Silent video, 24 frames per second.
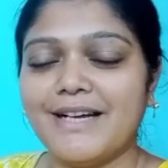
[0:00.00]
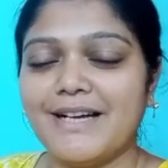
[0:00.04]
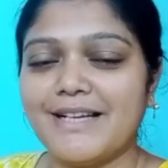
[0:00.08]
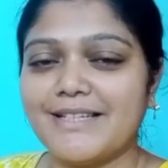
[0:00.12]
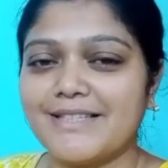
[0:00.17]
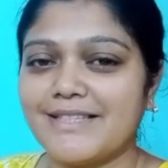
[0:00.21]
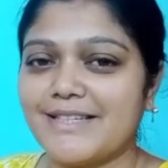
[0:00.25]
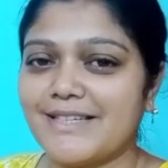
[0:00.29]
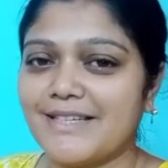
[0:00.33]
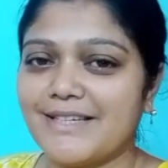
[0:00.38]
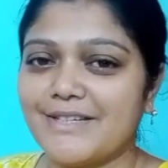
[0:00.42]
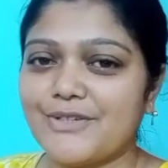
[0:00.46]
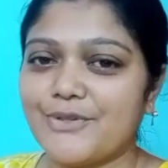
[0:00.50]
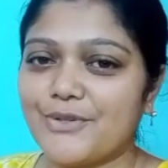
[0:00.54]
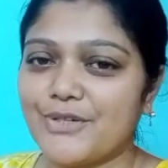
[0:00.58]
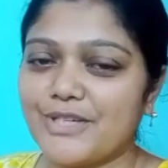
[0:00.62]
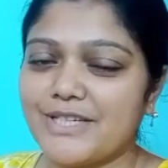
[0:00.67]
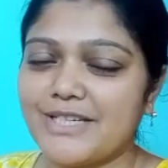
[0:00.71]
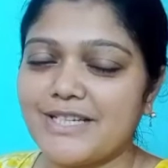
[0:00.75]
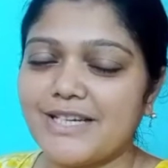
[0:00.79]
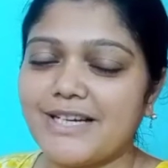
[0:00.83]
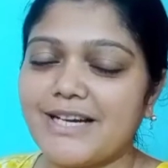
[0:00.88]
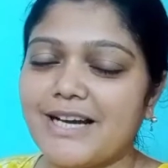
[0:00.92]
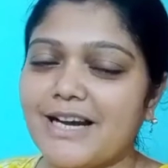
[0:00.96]
আজকে
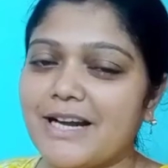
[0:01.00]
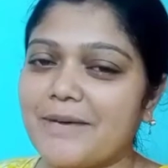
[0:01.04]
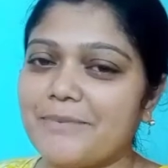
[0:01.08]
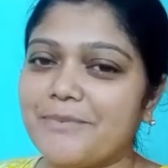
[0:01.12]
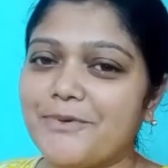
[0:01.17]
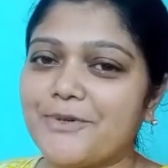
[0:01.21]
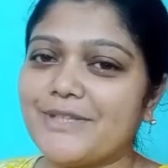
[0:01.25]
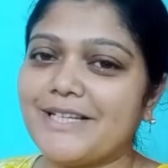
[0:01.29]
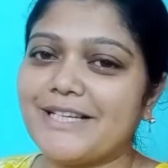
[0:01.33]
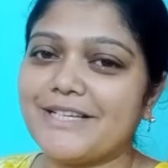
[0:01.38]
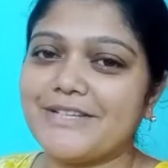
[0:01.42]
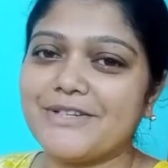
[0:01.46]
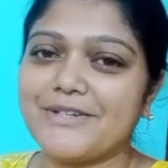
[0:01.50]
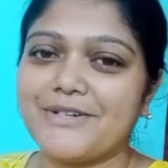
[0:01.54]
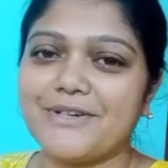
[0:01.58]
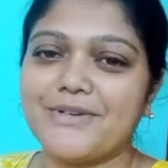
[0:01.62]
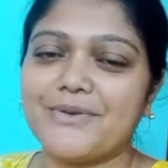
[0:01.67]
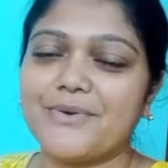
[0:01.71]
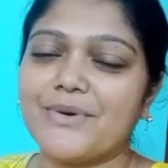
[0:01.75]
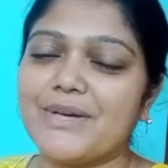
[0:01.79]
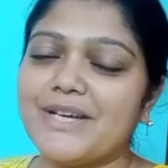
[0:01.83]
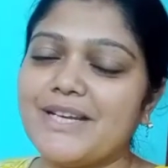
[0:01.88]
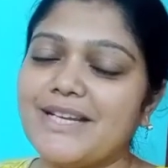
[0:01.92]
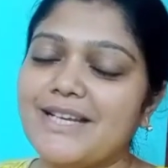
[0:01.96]
শরীরটা খারাপ ওর তার জন্য
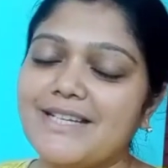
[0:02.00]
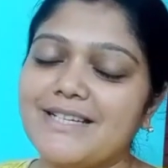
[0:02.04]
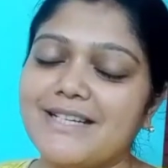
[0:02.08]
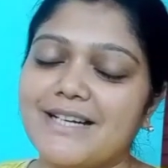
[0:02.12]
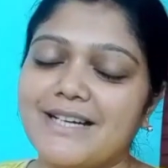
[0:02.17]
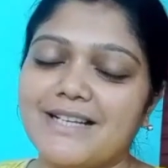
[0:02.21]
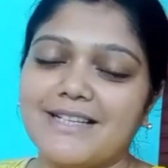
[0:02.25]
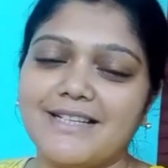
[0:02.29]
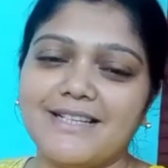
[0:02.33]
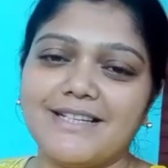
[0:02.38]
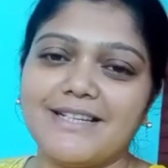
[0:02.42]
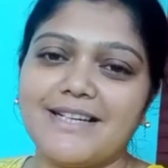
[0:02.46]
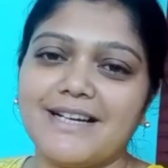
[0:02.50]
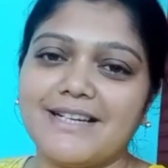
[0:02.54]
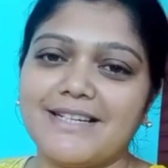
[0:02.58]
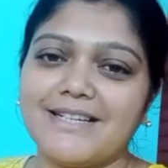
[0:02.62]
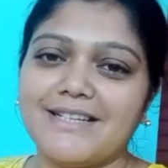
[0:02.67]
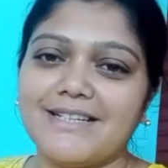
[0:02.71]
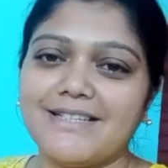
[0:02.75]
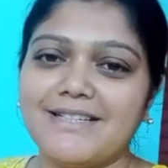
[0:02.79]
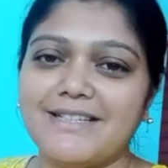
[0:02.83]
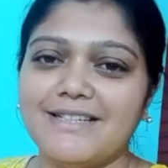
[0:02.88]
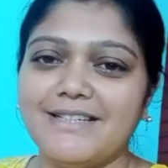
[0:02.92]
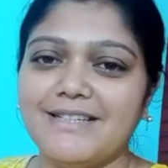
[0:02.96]
ওকে নিয়েই সারাদিন
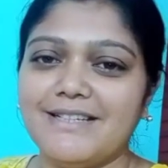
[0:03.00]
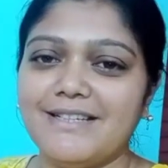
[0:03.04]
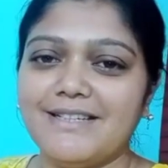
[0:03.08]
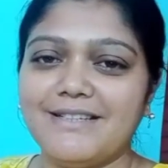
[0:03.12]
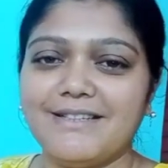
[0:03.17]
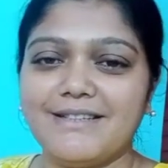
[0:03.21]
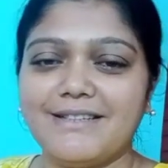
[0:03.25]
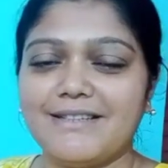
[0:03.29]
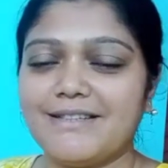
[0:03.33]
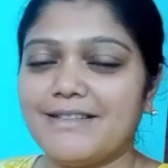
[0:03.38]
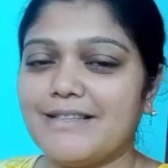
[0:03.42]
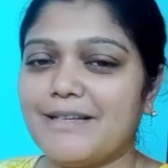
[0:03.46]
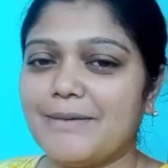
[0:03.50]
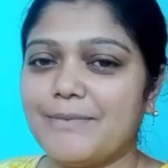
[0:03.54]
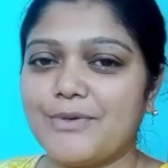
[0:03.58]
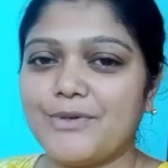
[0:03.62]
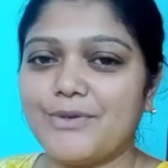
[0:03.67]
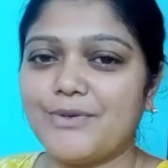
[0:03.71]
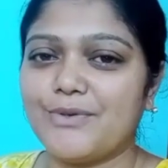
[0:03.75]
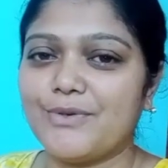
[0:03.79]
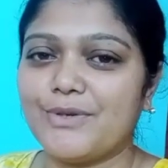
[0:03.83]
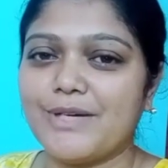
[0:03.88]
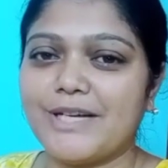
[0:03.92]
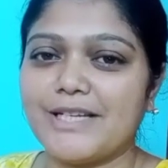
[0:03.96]
কাটিয়েছি তেমন
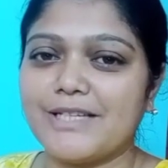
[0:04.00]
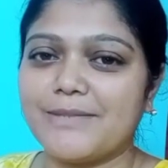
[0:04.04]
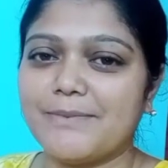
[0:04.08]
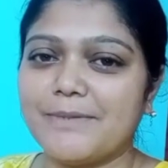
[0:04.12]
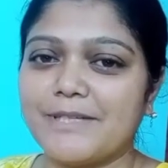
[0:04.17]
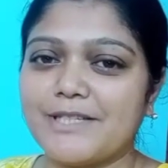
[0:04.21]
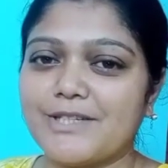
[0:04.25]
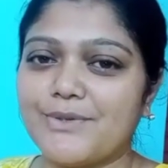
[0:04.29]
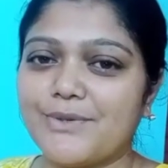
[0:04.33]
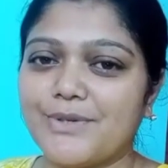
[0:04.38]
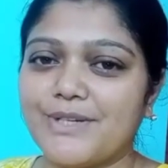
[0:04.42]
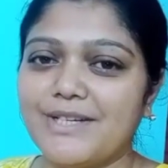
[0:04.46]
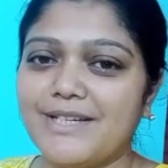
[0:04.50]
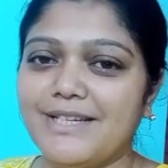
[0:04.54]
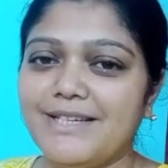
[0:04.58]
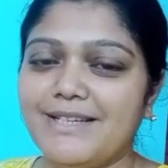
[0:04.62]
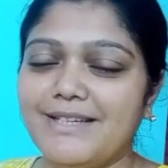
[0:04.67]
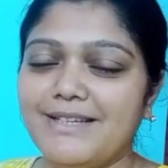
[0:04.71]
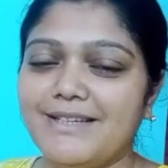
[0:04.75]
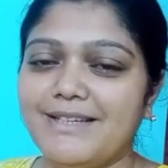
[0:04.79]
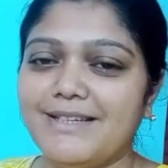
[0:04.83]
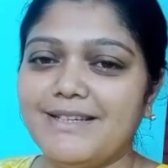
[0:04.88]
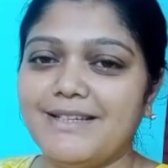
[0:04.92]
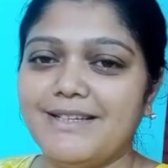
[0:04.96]
কোনো কাজ বাজ করিনি
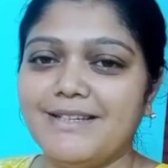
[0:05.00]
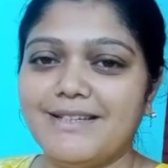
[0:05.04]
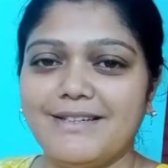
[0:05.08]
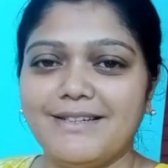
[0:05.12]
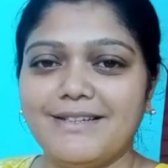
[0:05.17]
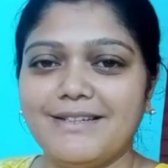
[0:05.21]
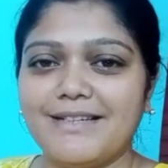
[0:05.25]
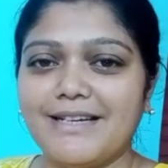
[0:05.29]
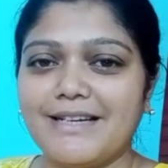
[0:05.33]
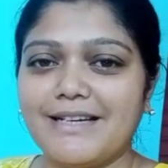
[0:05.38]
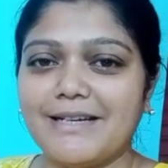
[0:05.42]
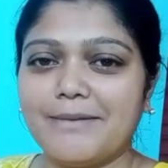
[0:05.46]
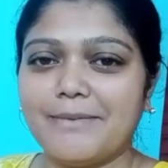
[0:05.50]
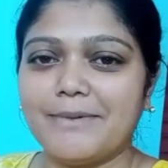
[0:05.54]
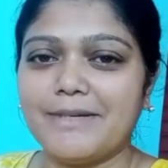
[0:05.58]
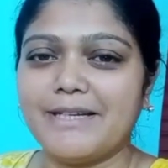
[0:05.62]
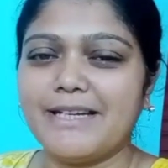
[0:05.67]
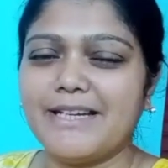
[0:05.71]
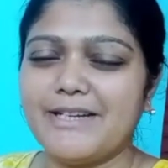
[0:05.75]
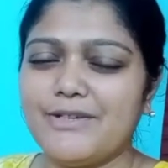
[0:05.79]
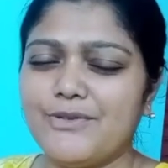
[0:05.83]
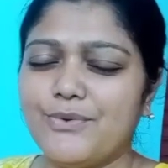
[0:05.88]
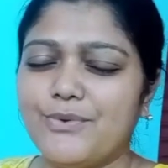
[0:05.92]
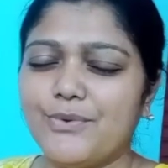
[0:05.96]

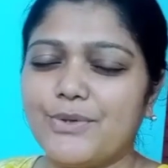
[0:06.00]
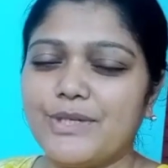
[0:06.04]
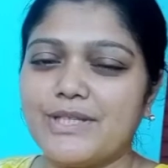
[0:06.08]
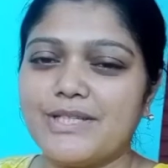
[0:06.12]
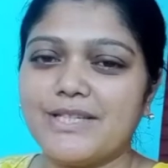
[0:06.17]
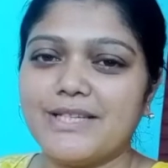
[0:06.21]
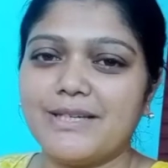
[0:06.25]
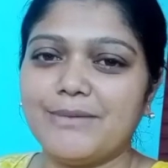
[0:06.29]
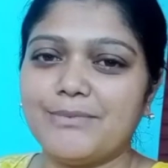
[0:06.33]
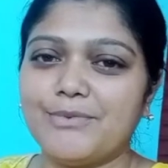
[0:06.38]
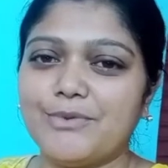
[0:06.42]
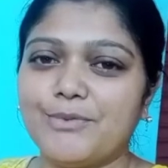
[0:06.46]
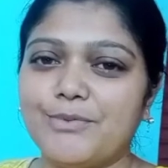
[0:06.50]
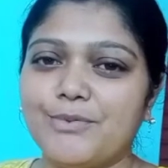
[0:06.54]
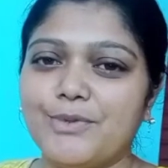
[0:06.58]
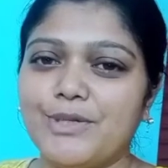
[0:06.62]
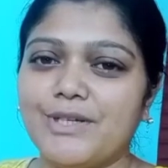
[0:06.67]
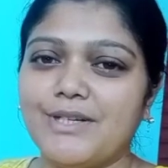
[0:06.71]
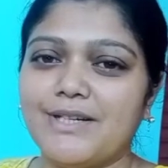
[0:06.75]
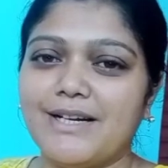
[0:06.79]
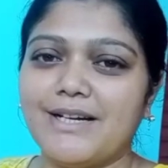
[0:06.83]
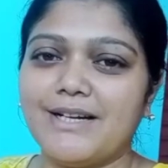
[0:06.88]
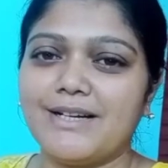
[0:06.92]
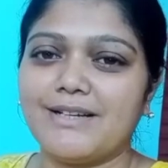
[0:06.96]
রান্নাবান্না একটু করেছিলাম
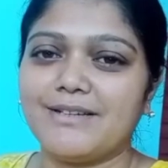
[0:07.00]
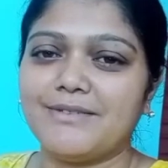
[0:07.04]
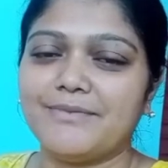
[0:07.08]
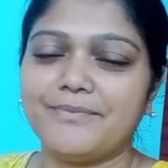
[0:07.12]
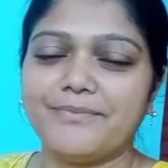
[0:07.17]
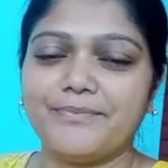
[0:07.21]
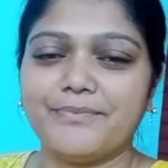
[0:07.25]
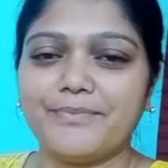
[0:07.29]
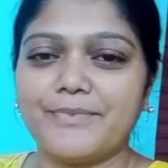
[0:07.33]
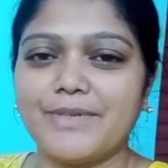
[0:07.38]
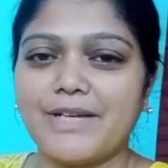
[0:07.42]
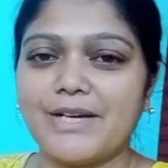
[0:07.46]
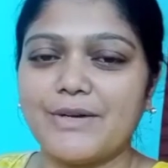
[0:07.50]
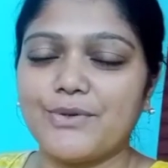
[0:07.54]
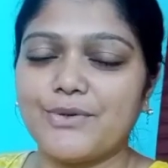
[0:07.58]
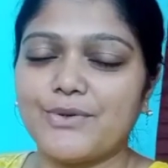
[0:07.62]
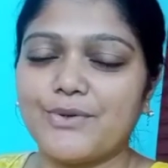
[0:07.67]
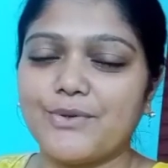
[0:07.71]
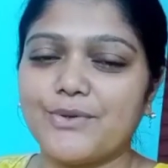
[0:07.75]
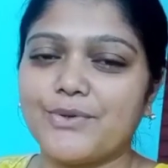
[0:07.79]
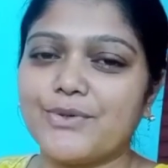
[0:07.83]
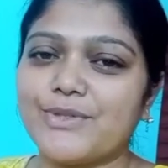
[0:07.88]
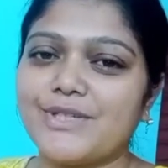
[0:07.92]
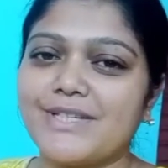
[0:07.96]
দুপুরে আর এখন
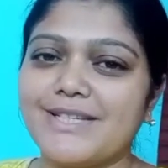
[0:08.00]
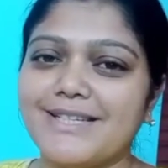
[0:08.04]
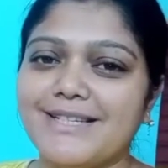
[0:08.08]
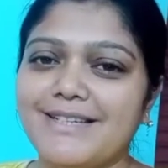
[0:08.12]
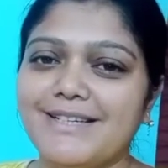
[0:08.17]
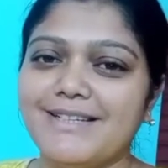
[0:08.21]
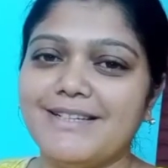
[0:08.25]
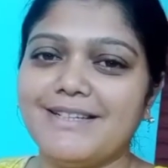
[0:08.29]
করছি